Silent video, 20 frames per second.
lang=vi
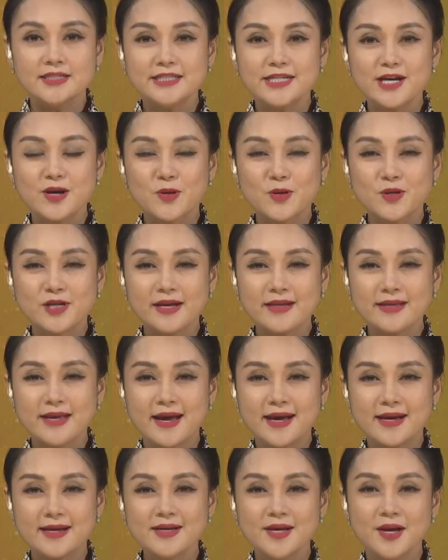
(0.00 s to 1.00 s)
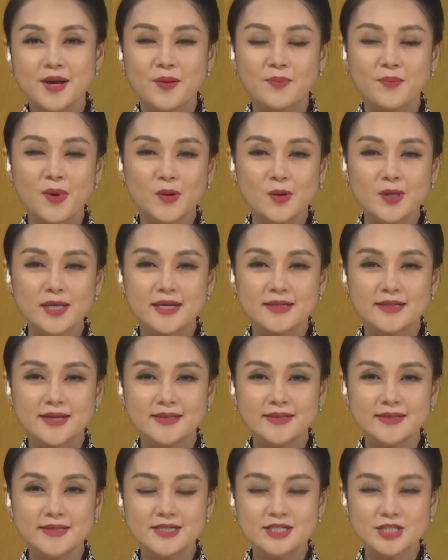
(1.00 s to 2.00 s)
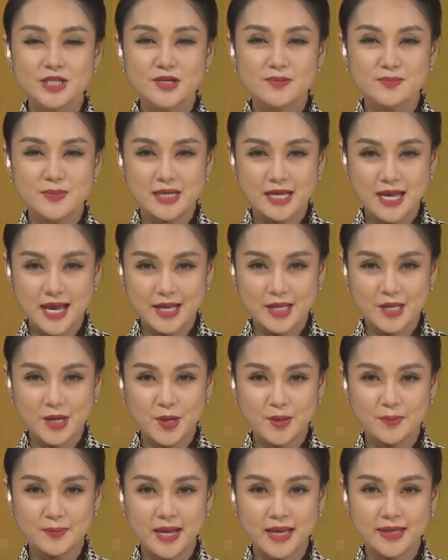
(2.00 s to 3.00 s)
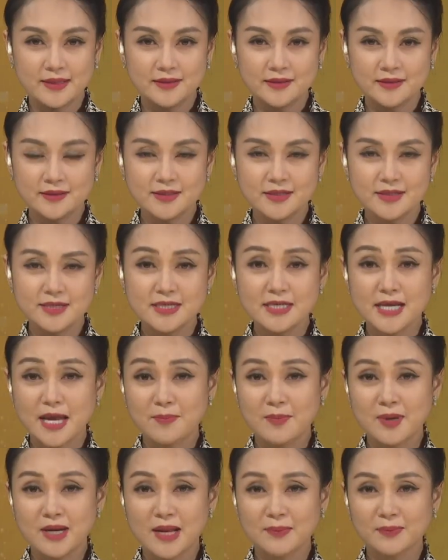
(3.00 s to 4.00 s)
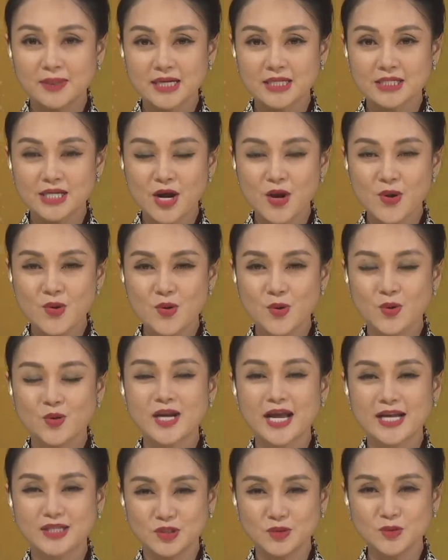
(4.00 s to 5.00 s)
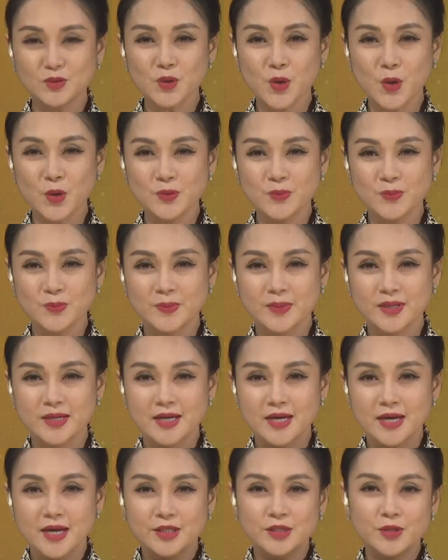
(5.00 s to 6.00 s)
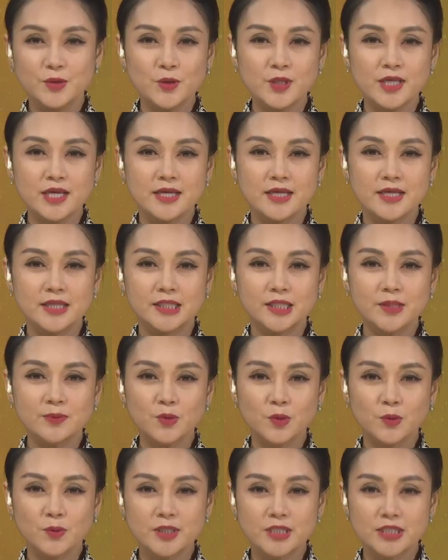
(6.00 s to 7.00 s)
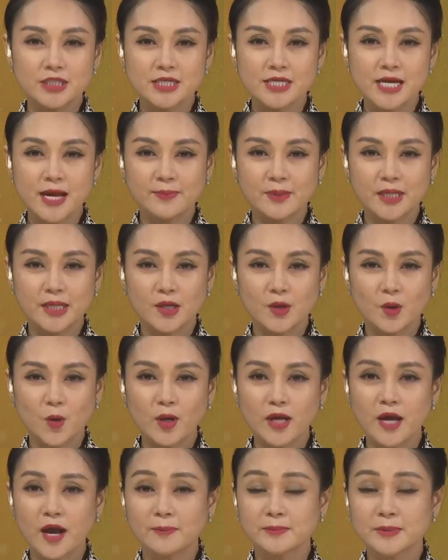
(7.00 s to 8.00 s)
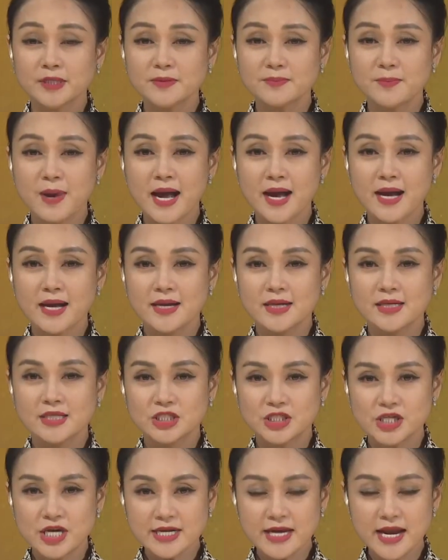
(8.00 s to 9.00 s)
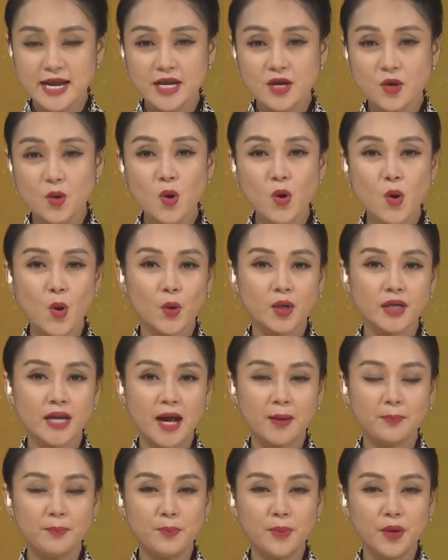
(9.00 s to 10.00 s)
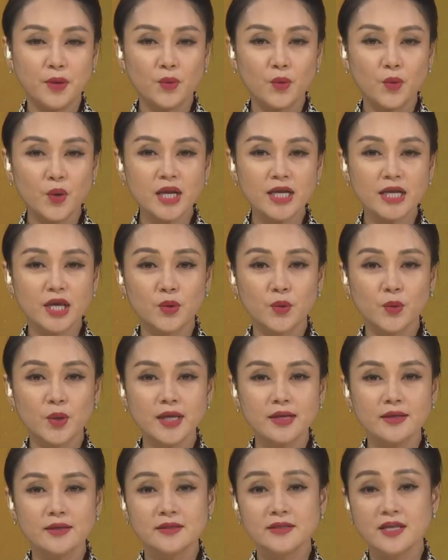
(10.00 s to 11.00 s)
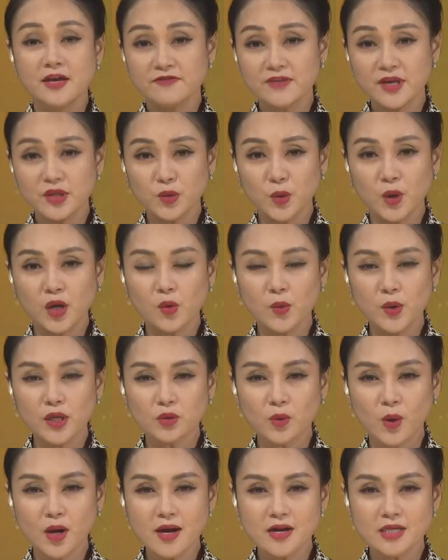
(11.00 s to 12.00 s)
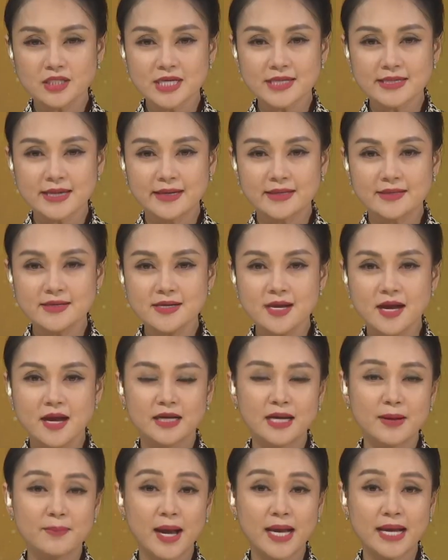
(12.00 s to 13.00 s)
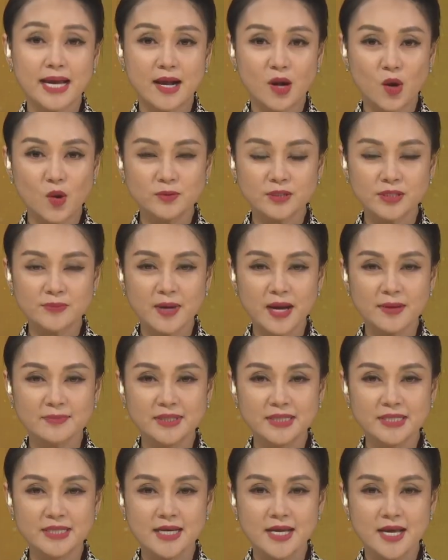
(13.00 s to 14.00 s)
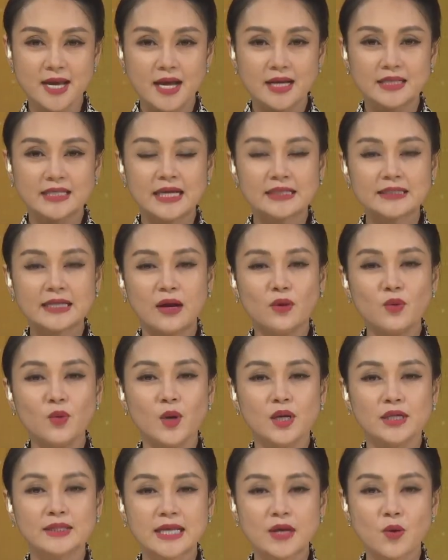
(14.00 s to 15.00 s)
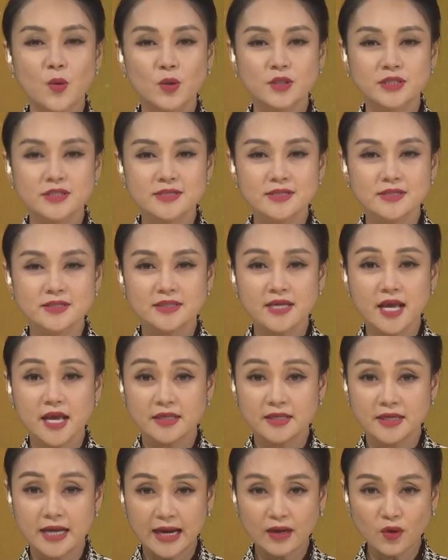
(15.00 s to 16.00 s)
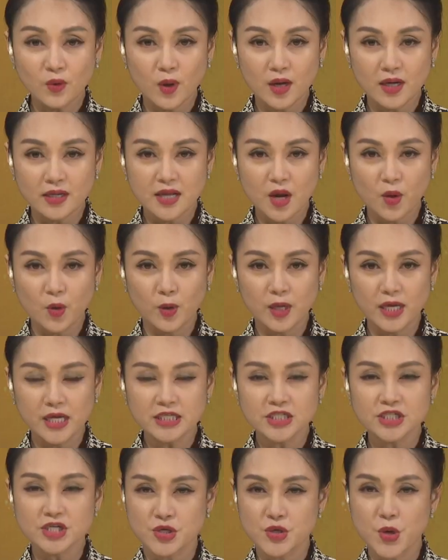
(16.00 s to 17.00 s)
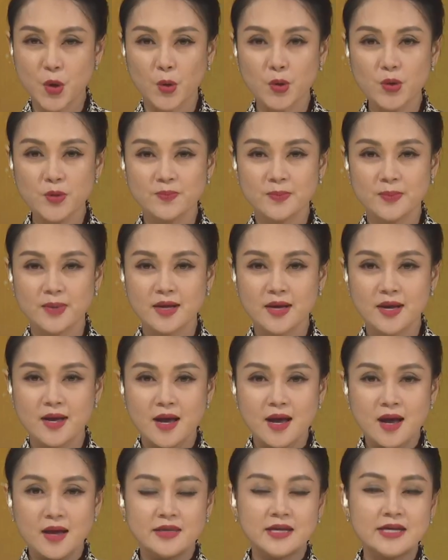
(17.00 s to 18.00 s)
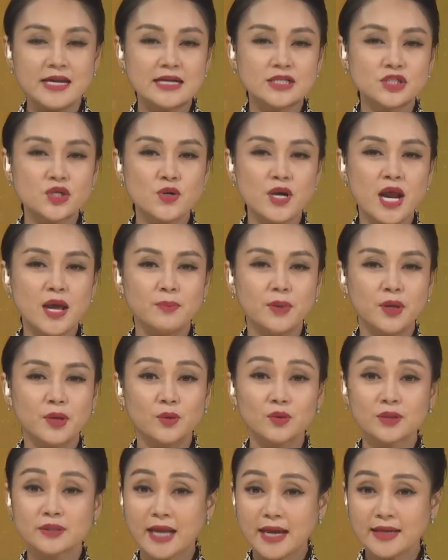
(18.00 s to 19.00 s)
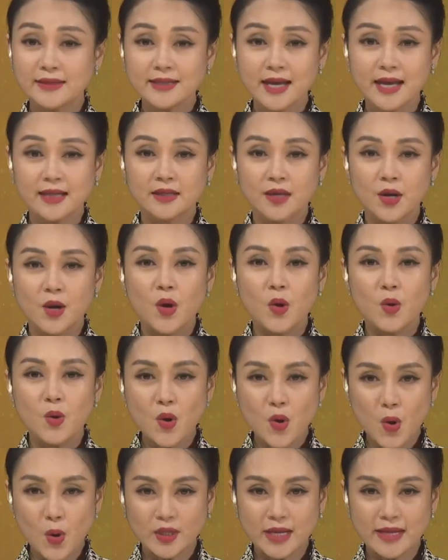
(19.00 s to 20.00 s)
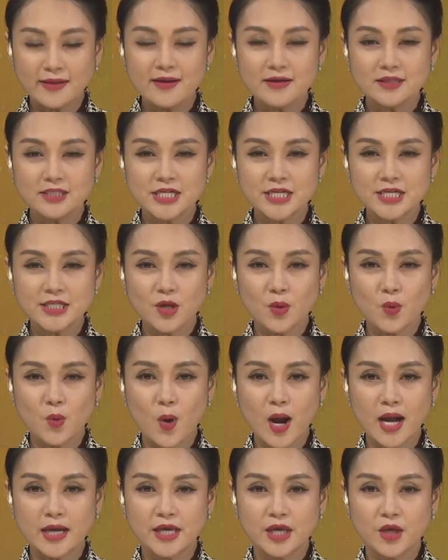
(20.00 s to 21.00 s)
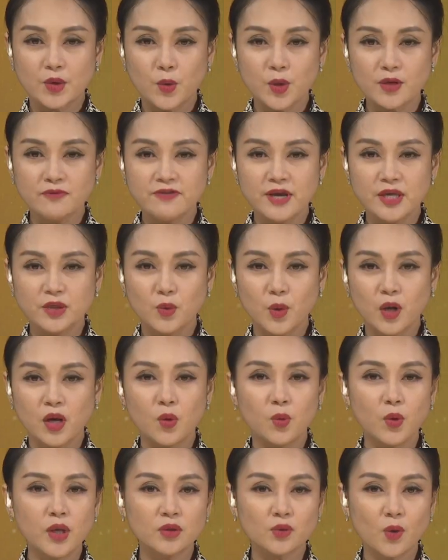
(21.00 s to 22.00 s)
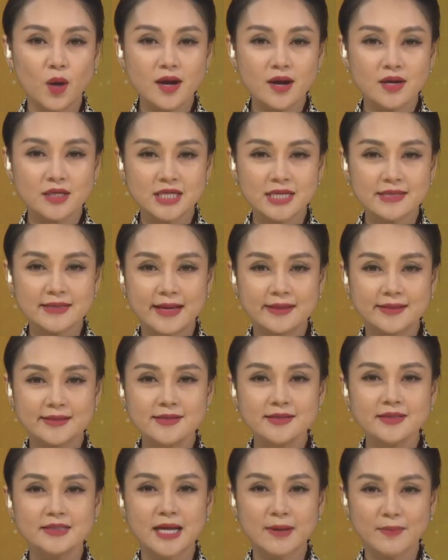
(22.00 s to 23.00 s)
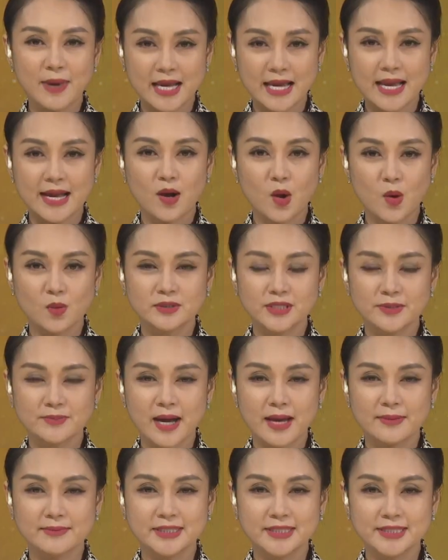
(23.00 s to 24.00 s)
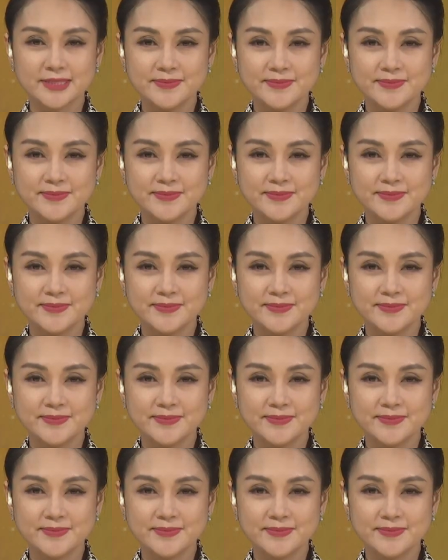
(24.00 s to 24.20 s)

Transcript: chào quý khán giả. Mời quý vị đến với chương trình 12 giờ hôm nay thứ tư ngày 15 tháng 6 của đài chúng tôi. Thưa quý vị, tiếp tục chương trình làm việc của kỳ họp thứ ba, sáng nay Quốc hội đã biểu quyết nghị quyết về phê chuẩn quyết toán ngân sách nhà nước năm 2020 và thảo luận tại hội trường về dự án luật dầu khí sửa đổi. Với đa số đại biểu tán thành, Quốc hội đã nhất trí thông qua nghị quyết phê chuẩn quyết toán ngân sách nhà nước năm 2020.